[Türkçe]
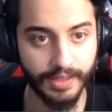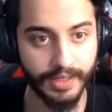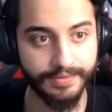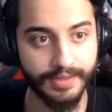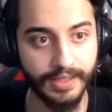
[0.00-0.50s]

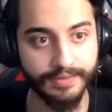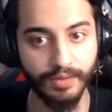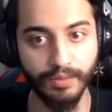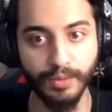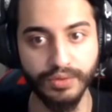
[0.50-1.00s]
Evde evde
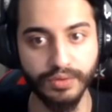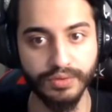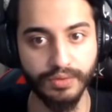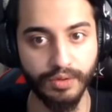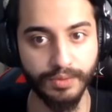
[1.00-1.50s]
o
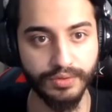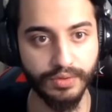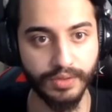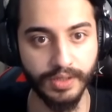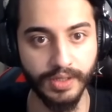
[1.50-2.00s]
motor. O motor
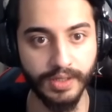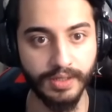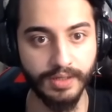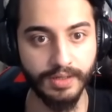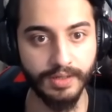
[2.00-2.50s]
okey.
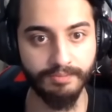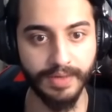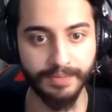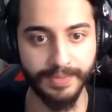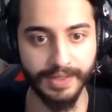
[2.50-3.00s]

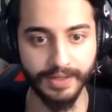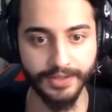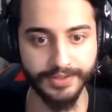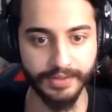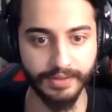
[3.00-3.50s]
Bak bir dakika
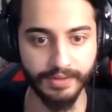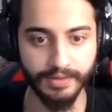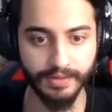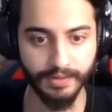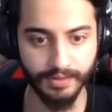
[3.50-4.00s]
şimdi.
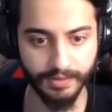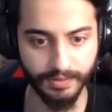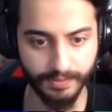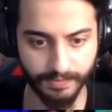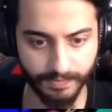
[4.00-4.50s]

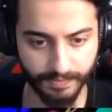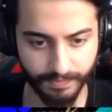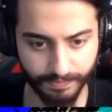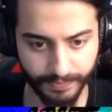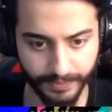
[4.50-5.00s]

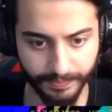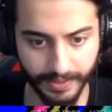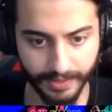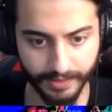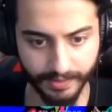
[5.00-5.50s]

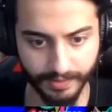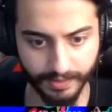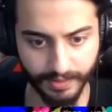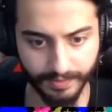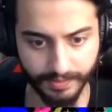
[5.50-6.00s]
Pembe.
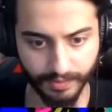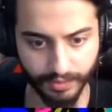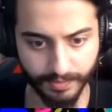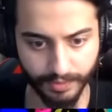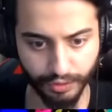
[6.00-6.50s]
Evet o
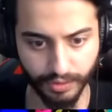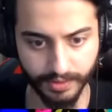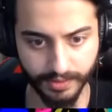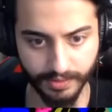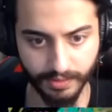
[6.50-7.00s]
zaman
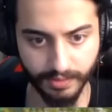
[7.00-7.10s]
şurası.